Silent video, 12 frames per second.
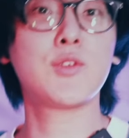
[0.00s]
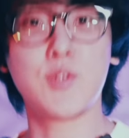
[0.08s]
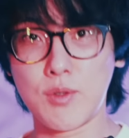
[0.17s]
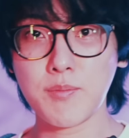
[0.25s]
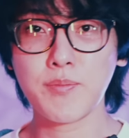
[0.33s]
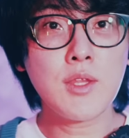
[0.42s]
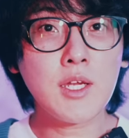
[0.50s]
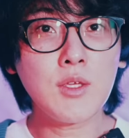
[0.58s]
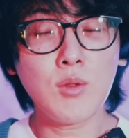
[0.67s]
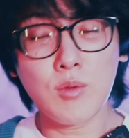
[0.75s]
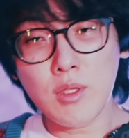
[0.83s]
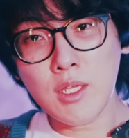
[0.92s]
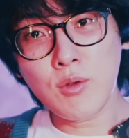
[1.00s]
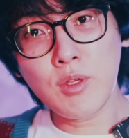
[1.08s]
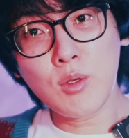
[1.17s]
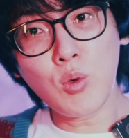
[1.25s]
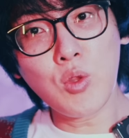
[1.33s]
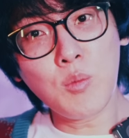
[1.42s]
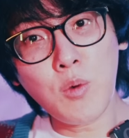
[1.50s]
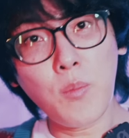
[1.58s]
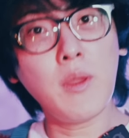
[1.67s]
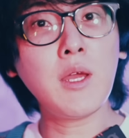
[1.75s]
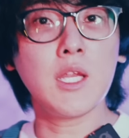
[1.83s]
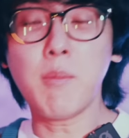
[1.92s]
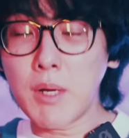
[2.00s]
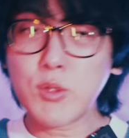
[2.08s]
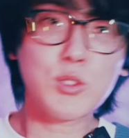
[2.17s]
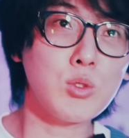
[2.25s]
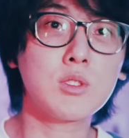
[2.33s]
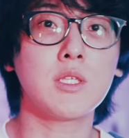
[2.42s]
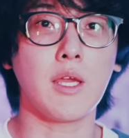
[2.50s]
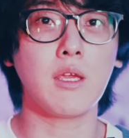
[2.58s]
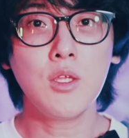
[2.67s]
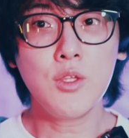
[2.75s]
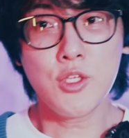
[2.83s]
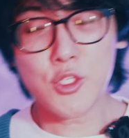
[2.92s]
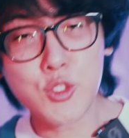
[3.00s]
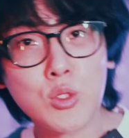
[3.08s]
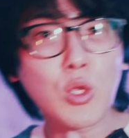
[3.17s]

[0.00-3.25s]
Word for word: すよ。だけど、なのに子供部屋には窓一つない。二重